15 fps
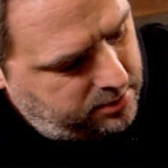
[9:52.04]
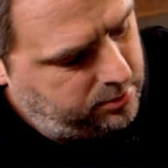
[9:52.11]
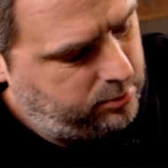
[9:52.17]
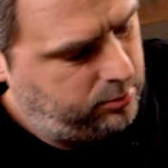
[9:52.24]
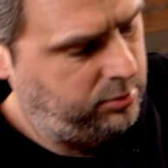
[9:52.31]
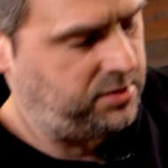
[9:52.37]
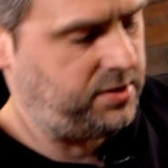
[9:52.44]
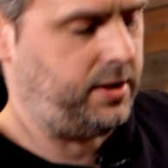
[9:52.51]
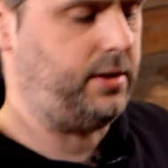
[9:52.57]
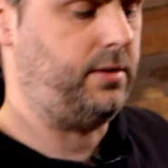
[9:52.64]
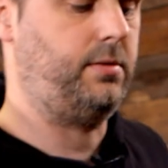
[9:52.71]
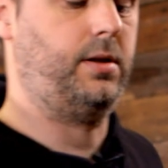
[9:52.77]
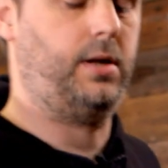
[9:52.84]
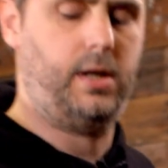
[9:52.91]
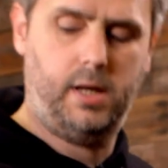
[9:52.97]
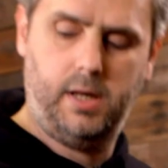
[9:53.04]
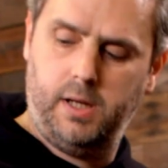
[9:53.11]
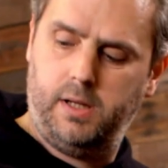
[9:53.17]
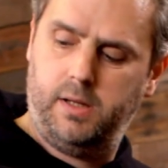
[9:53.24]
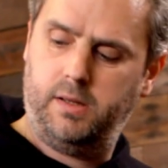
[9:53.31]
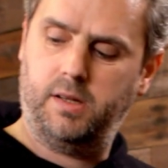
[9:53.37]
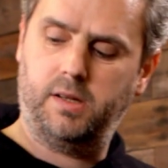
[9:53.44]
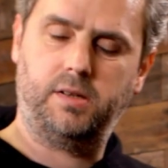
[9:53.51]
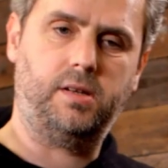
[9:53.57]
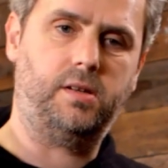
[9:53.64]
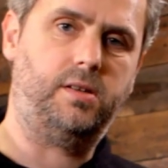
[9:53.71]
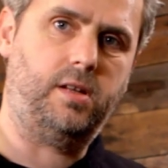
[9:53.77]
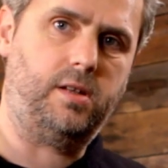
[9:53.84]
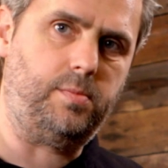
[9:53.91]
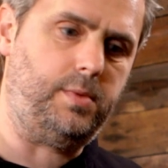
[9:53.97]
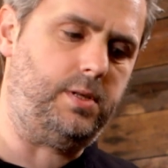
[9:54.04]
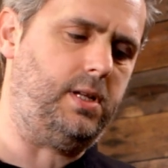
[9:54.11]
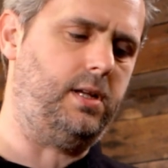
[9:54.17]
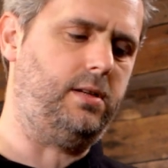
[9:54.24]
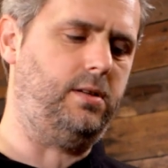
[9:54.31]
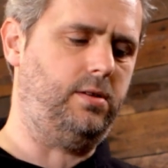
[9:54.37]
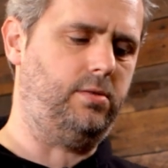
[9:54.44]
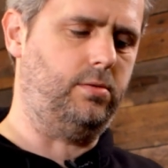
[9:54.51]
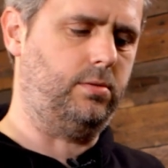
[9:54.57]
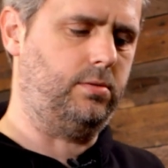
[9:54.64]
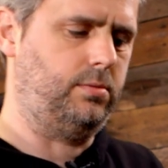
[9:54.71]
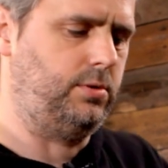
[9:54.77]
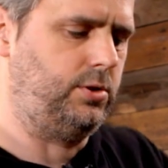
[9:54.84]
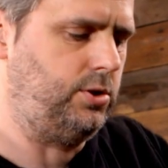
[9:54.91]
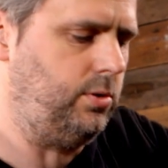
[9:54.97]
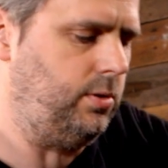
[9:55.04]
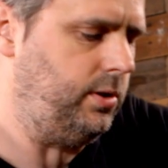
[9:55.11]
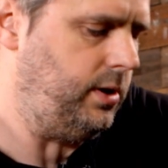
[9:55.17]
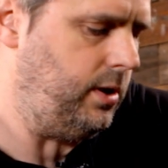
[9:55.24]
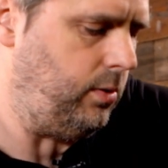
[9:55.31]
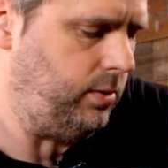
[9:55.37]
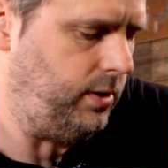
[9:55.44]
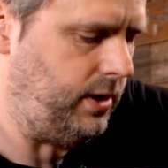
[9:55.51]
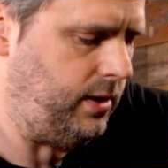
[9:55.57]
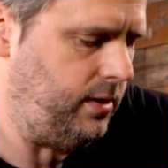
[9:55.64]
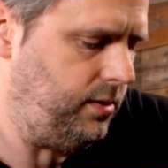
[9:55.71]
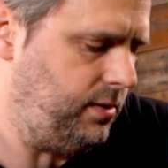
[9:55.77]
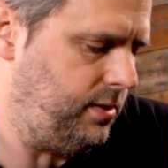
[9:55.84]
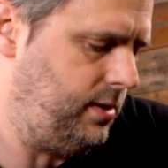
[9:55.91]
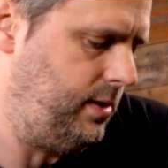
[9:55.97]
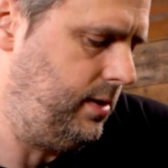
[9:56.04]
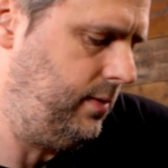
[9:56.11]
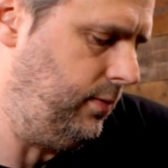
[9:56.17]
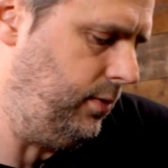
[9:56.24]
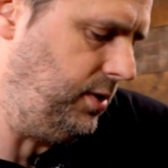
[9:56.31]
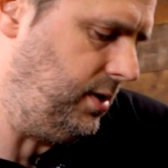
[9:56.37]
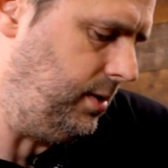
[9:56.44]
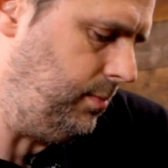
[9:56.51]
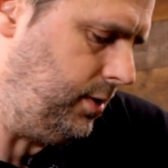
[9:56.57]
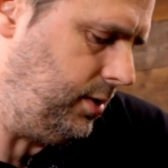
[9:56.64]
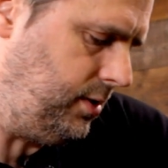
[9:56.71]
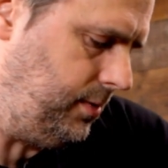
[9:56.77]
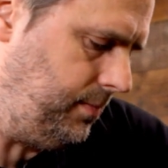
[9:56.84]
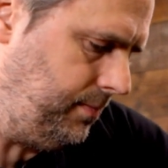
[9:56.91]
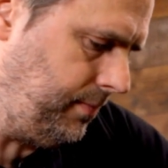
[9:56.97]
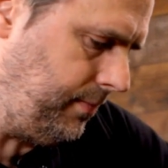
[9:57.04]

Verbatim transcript: es gut sein, dass das jetzt mit der Dichtung schon genau da ist, wo ich hin möchte.